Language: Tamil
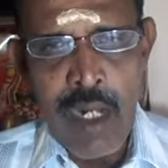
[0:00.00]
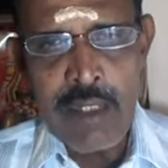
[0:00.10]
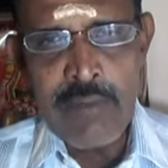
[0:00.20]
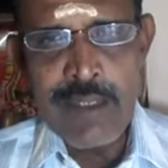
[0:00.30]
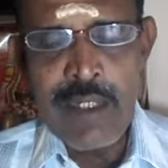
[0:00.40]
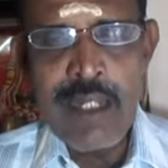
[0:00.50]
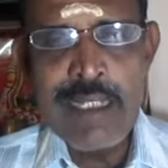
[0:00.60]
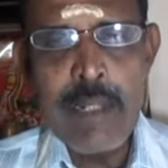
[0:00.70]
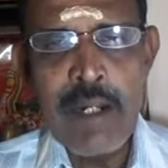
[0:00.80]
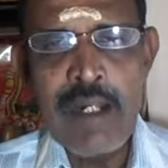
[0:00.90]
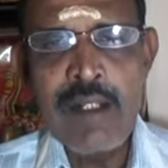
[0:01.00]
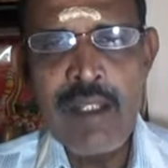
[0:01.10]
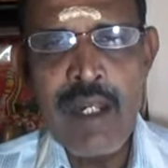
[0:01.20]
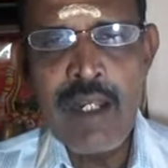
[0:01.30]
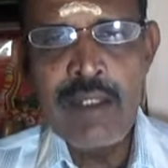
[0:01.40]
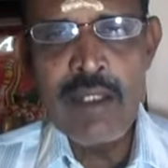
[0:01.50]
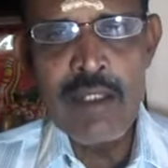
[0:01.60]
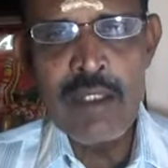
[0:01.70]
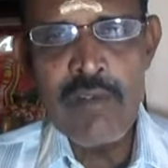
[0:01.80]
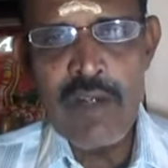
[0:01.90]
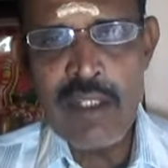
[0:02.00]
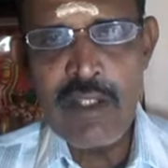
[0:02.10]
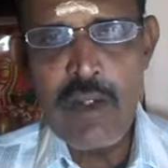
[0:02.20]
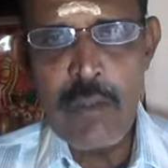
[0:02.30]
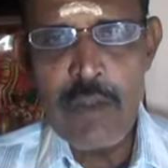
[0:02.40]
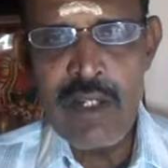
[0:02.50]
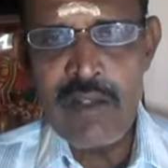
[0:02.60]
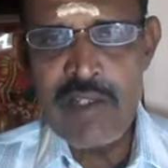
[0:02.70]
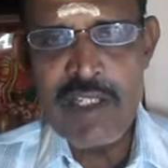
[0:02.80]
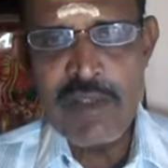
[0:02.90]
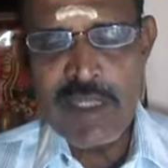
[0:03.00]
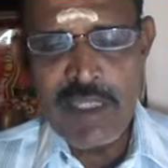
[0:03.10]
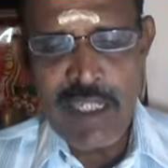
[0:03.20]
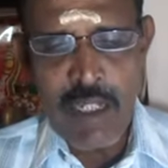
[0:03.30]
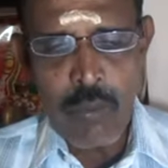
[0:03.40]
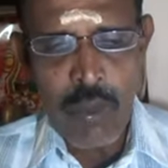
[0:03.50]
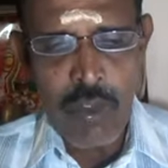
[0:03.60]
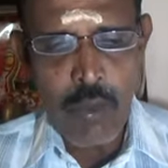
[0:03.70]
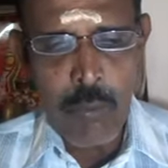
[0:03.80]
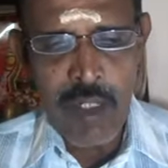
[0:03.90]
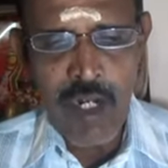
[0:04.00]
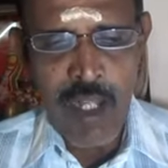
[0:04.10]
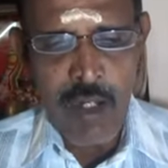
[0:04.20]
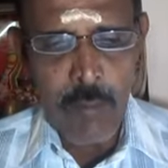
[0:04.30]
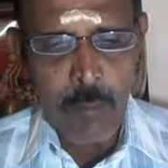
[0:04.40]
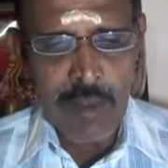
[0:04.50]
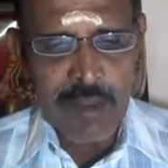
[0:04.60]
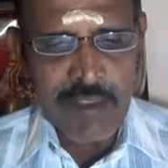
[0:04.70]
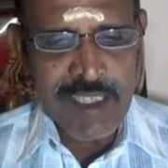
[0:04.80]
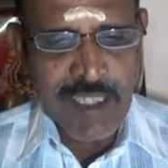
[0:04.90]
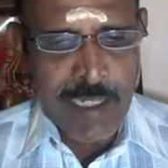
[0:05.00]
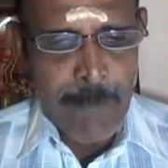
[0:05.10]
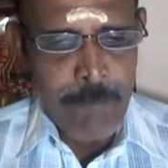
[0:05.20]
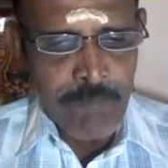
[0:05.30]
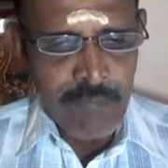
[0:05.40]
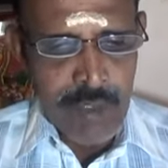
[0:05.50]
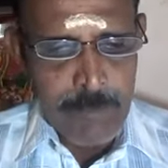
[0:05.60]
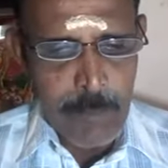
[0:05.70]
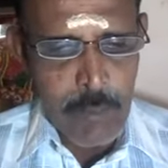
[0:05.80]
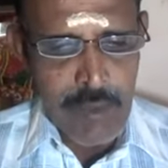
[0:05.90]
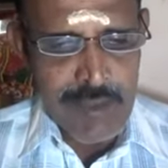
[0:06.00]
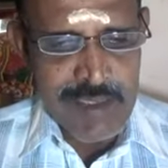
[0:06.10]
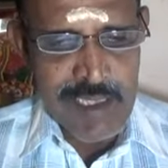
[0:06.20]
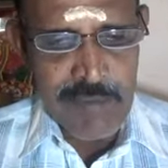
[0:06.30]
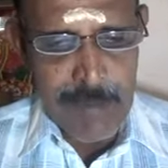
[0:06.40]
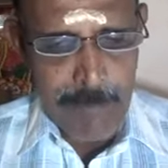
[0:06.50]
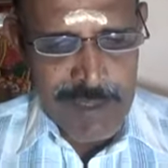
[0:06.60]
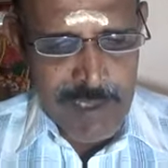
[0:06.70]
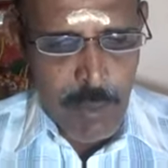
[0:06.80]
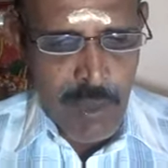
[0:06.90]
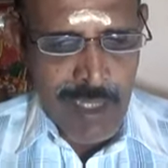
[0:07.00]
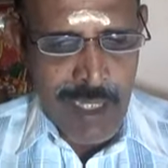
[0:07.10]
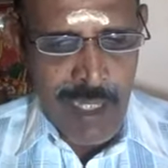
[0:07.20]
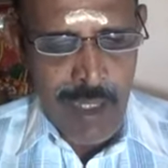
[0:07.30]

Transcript: அது வந்து அதிகமாக இருக்காது ஏதோ வாரத்தில் ஒரு முறை நீங்கள் செஞ்சு வச்சுக்கிட்டிங்கன்னா உங்களுக்கு ரொம்ப நல்லாயிருக்கும் புதன் திசையினால் இப்போ புதன் திசைக்கு வந்து பச்சை போடுங்க